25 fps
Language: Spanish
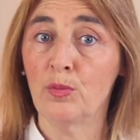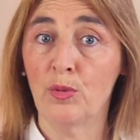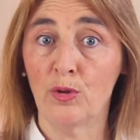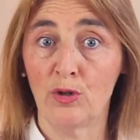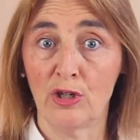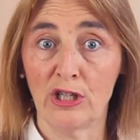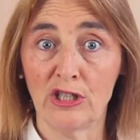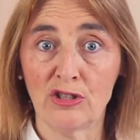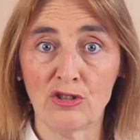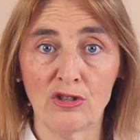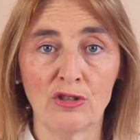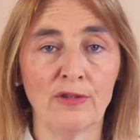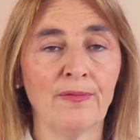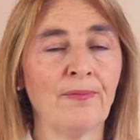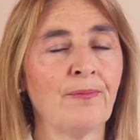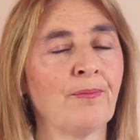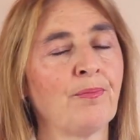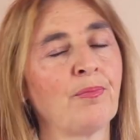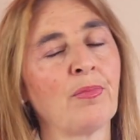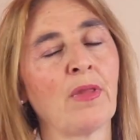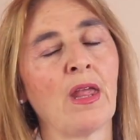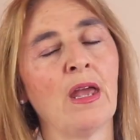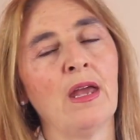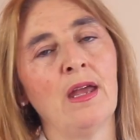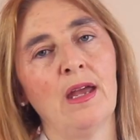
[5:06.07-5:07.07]
Por eso,
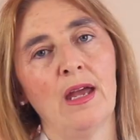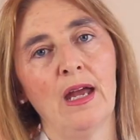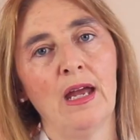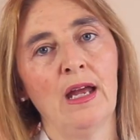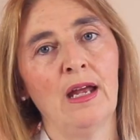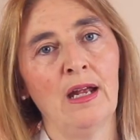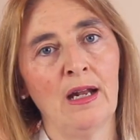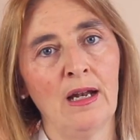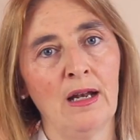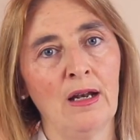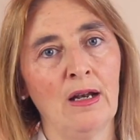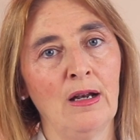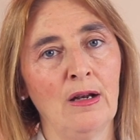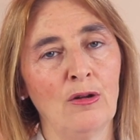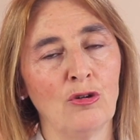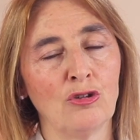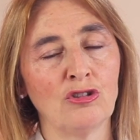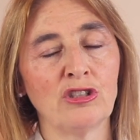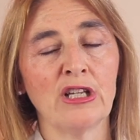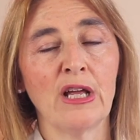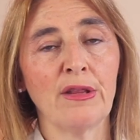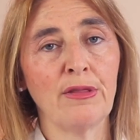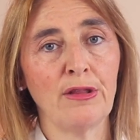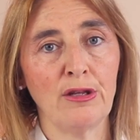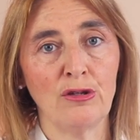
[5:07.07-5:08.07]

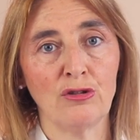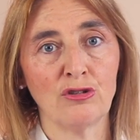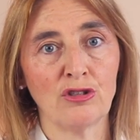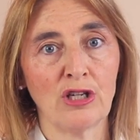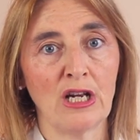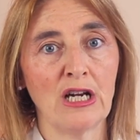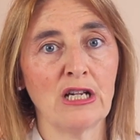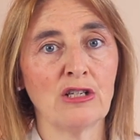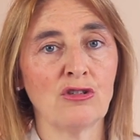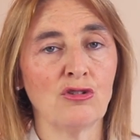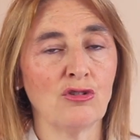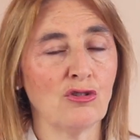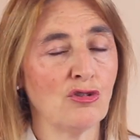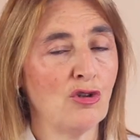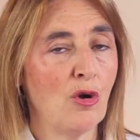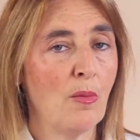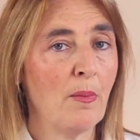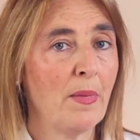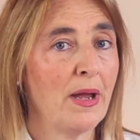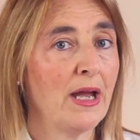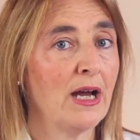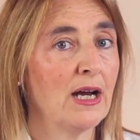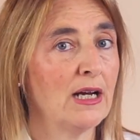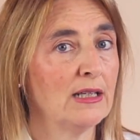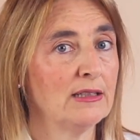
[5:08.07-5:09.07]
los ácidos grasos
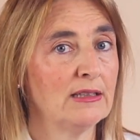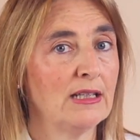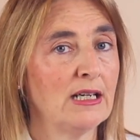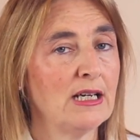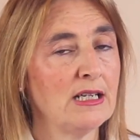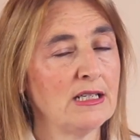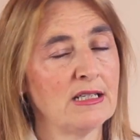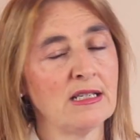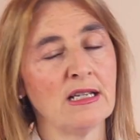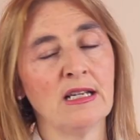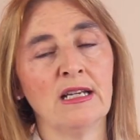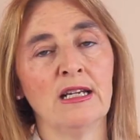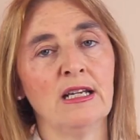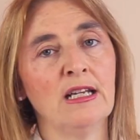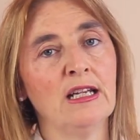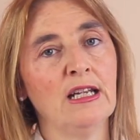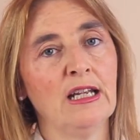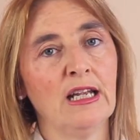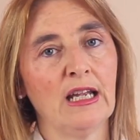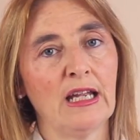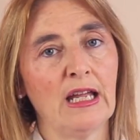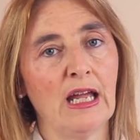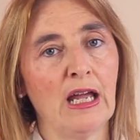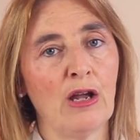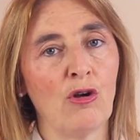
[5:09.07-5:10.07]
omega 3
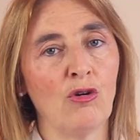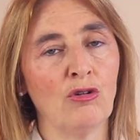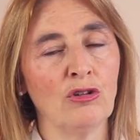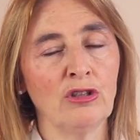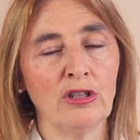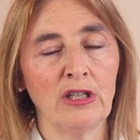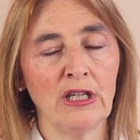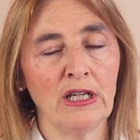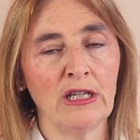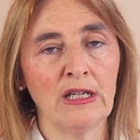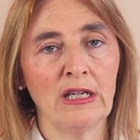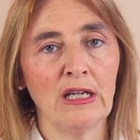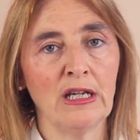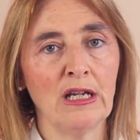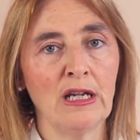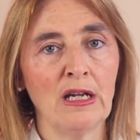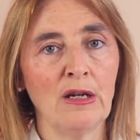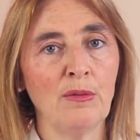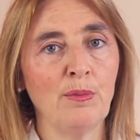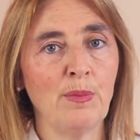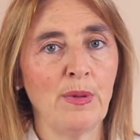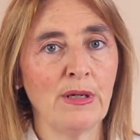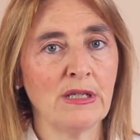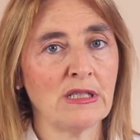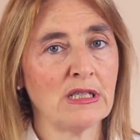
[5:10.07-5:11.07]
que contiene
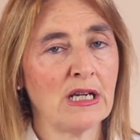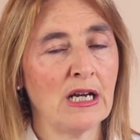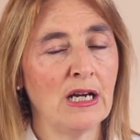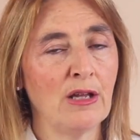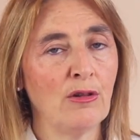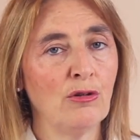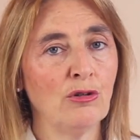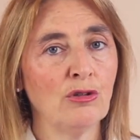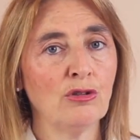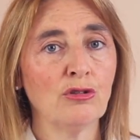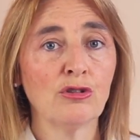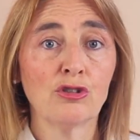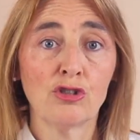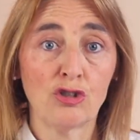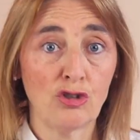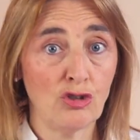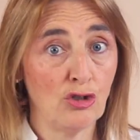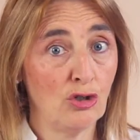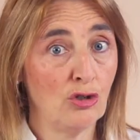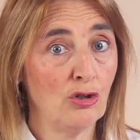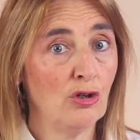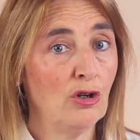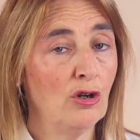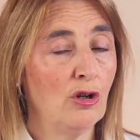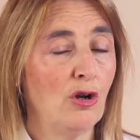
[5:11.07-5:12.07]
el pescado
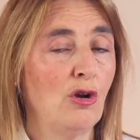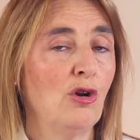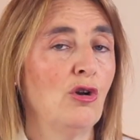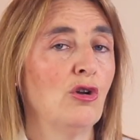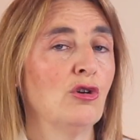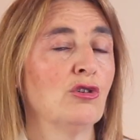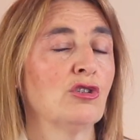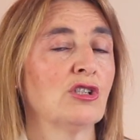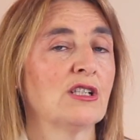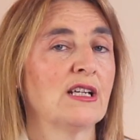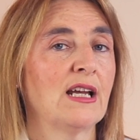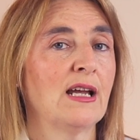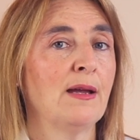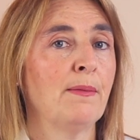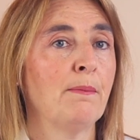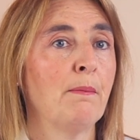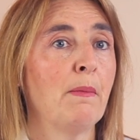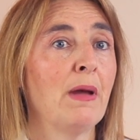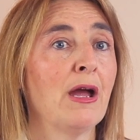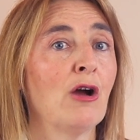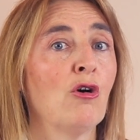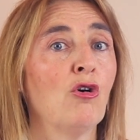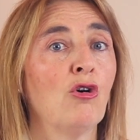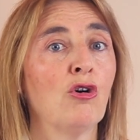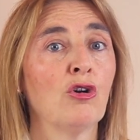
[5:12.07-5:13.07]
son los que
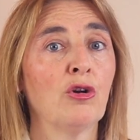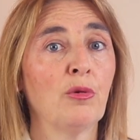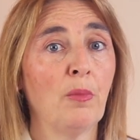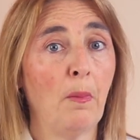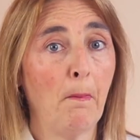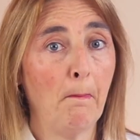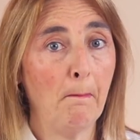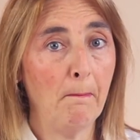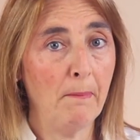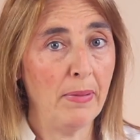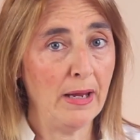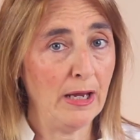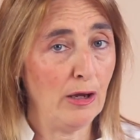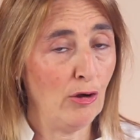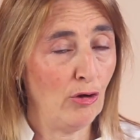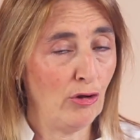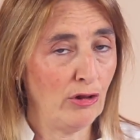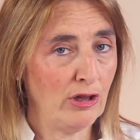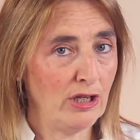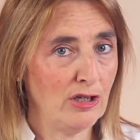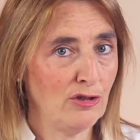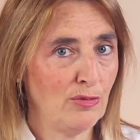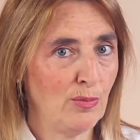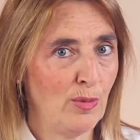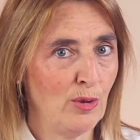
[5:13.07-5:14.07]
mejor
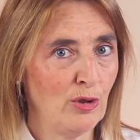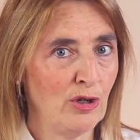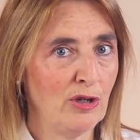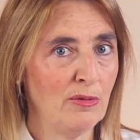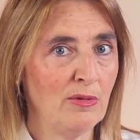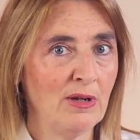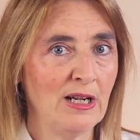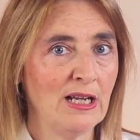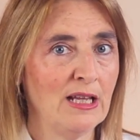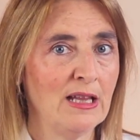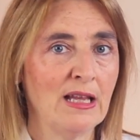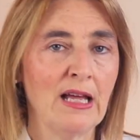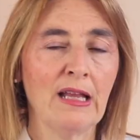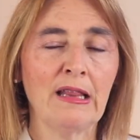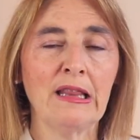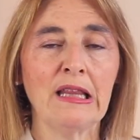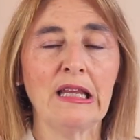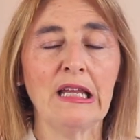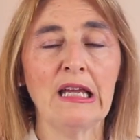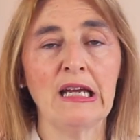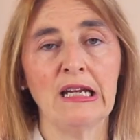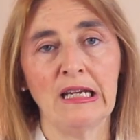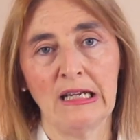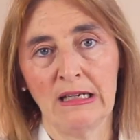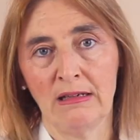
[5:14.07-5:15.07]
biodisponibilidad
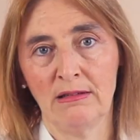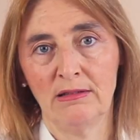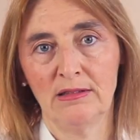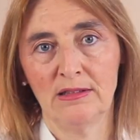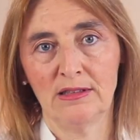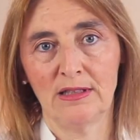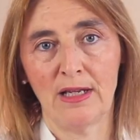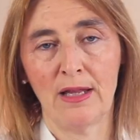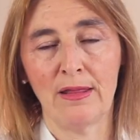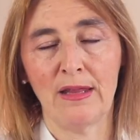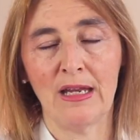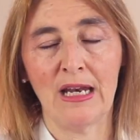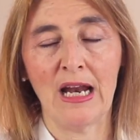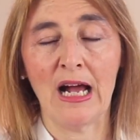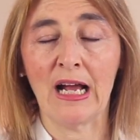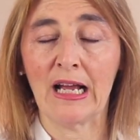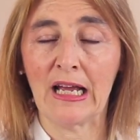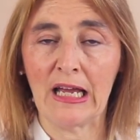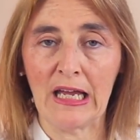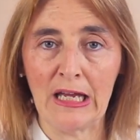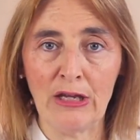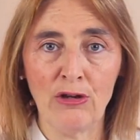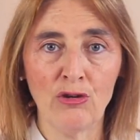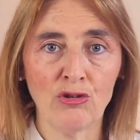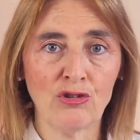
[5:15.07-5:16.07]
tienen, es decir,
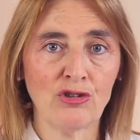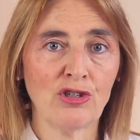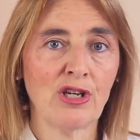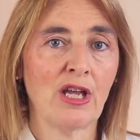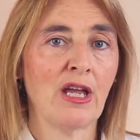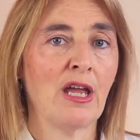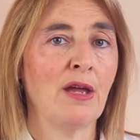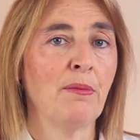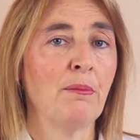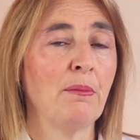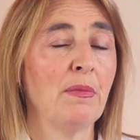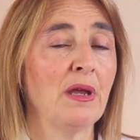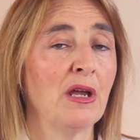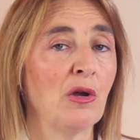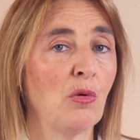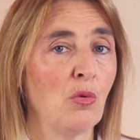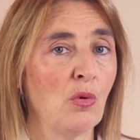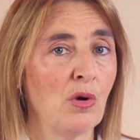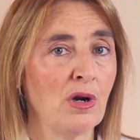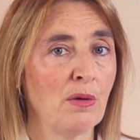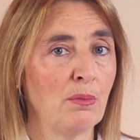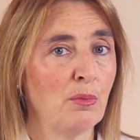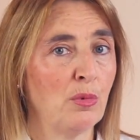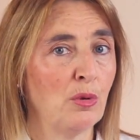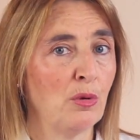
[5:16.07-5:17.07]
aquellos que mi
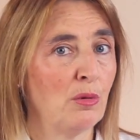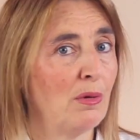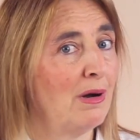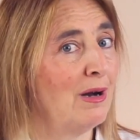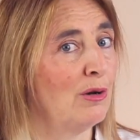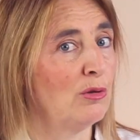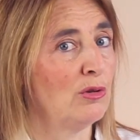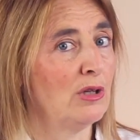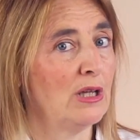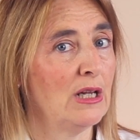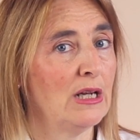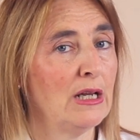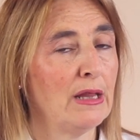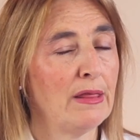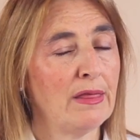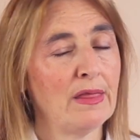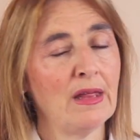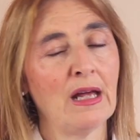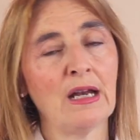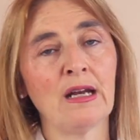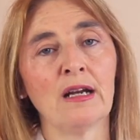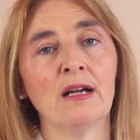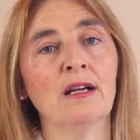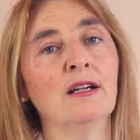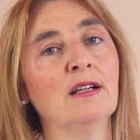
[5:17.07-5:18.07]
cuerpo va a
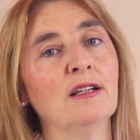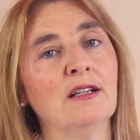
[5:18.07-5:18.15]
utilizar